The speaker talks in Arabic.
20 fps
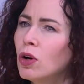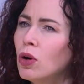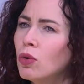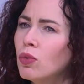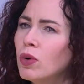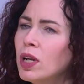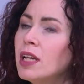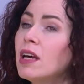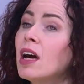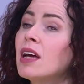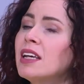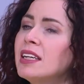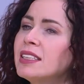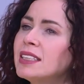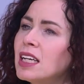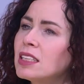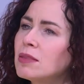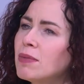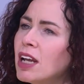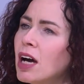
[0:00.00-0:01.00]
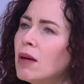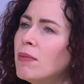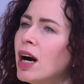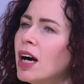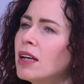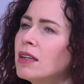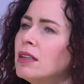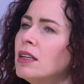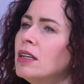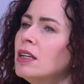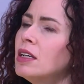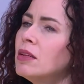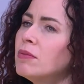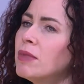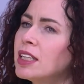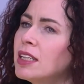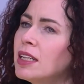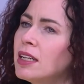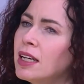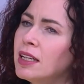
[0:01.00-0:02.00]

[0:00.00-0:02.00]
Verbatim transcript: نعم. والإحساس بالأمان بعدين